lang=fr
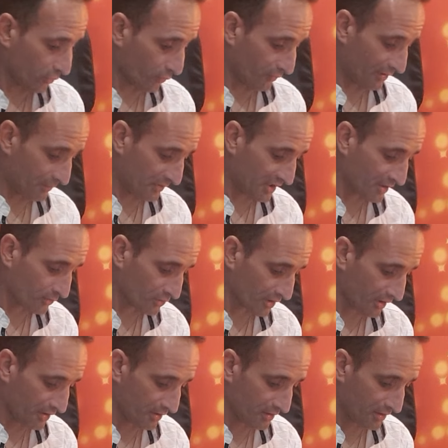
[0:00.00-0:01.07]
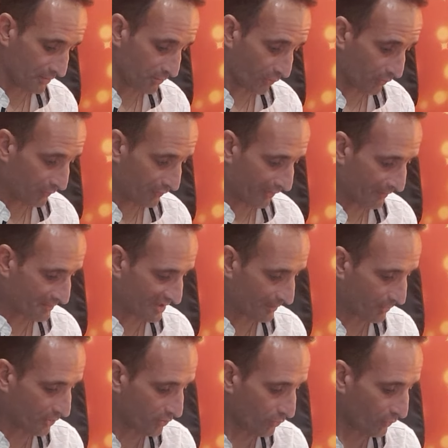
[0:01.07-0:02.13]
retrouve des petites contrariétés pour une femme. Ça
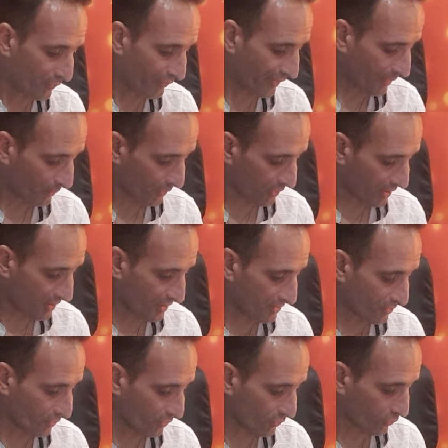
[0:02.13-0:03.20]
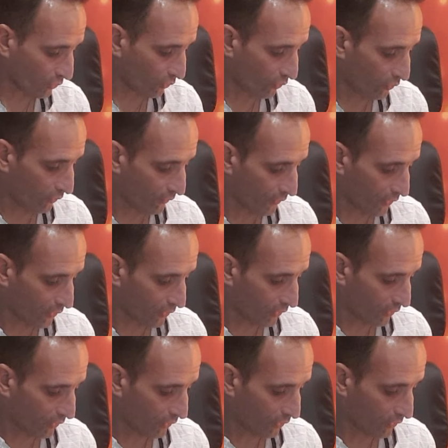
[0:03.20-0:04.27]
peut être une femme qui se trouve,
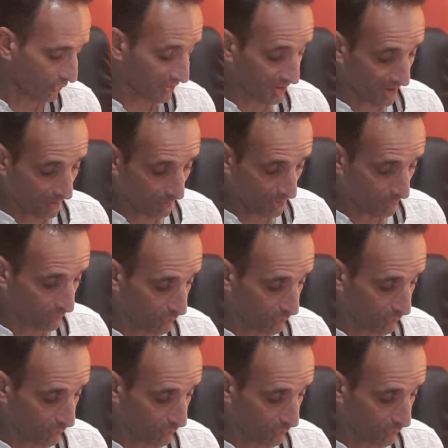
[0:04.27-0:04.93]
euh, qui habite